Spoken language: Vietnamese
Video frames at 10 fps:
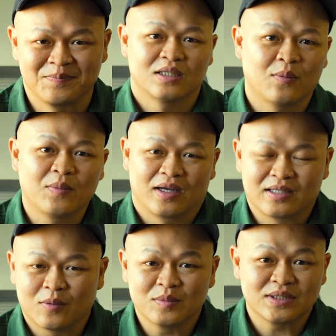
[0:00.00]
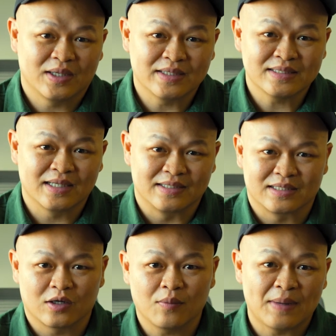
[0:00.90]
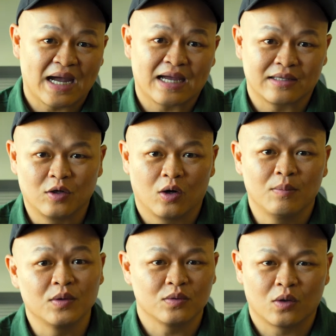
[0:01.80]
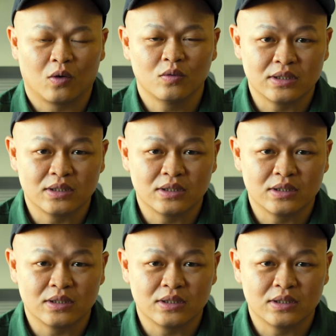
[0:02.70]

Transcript: trong hệ thống CS này sẽ có 3 nhóm yếu tố